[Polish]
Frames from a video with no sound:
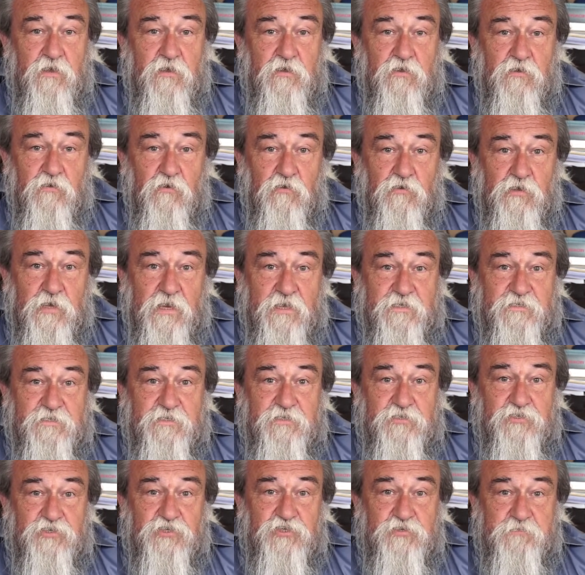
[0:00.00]

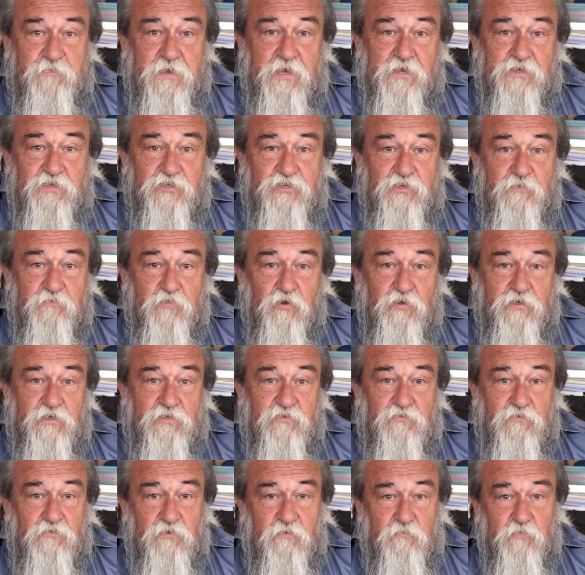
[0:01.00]
oklaski czy śmiechy się
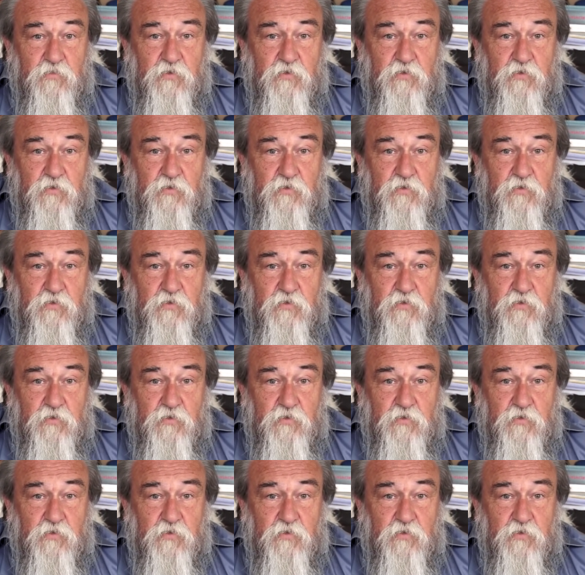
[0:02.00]
pokazują,